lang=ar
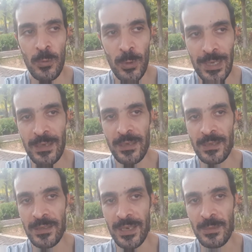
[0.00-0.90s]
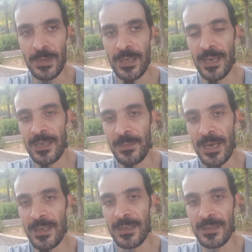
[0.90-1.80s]
ولكن احنا بنتكلم
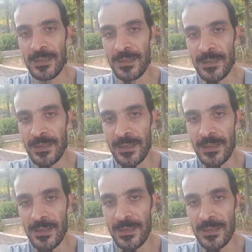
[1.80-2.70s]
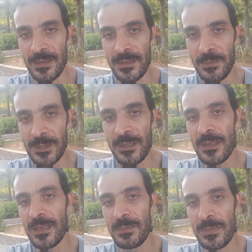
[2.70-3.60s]
على
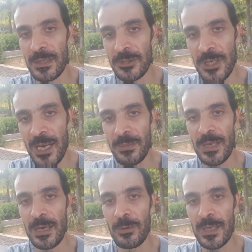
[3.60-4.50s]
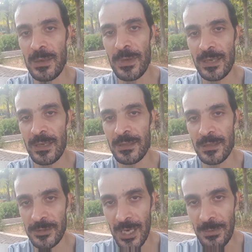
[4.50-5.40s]
المطاعم الشعبي او الاماكن
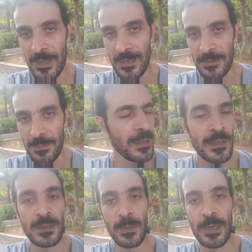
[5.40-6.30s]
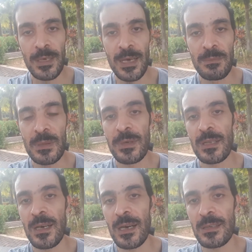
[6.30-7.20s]
الشعبيه طبعا الحمام
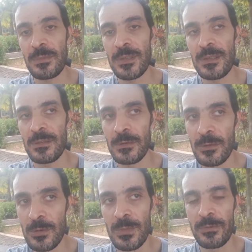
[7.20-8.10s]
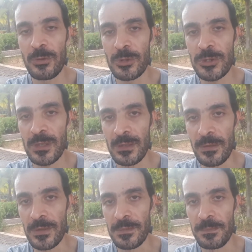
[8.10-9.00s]
هنا عربي وما فيهوش
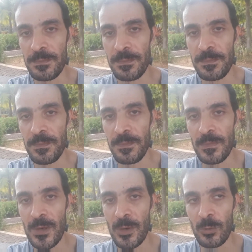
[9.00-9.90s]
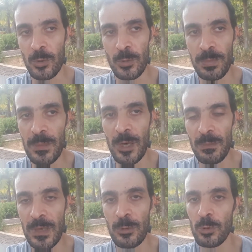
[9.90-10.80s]
شطافه وربما
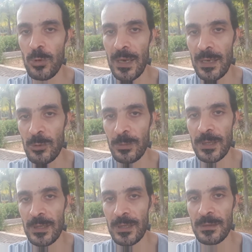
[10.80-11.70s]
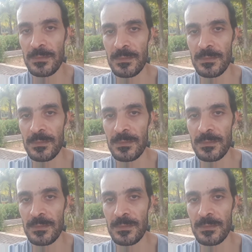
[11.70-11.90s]
هم يكونوا اخدوه مننا